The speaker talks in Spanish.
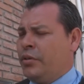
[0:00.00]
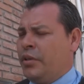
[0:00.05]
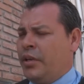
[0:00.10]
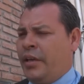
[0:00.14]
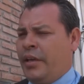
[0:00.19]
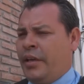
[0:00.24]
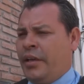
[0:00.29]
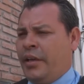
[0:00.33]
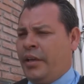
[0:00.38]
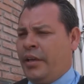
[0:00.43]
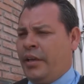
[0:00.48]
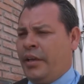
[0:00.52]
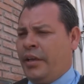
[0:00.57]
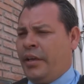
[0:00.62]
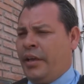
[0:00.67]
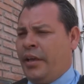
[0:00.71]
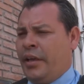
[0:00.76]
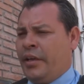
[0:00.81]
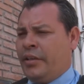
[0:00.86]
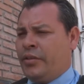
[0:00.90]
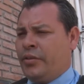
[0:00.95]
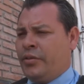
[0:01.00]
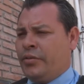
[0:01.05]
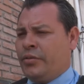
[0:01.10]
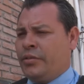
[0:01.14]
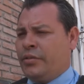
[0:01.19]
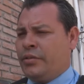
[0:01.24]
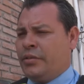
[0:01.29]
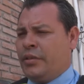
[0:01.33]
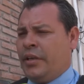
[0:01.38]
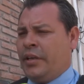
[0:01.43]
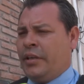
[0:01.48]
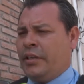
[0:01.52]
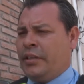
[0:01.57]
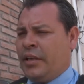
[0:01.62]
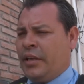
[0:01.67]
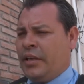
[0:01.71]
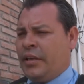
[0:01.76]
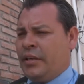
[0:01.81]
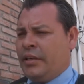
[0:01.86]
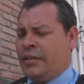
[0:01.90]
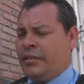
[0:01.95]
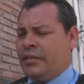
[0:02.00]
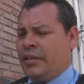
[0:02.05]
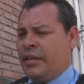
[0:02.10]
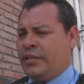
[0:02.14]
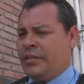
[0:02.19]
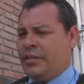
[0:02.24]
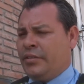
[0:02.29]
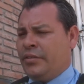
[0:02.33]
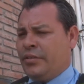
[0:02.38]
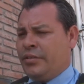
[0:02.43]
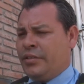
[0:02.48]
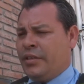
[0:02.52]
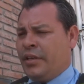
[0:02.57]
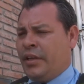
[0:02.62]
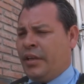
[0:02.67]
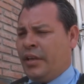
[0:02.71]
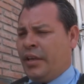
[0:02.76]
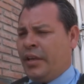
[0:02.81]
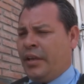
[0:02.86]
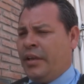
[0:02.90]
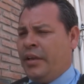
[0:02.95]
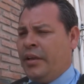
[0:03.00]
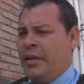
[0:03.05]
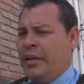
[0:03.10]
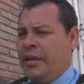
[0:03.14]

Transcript: Eh, estos están haciéndose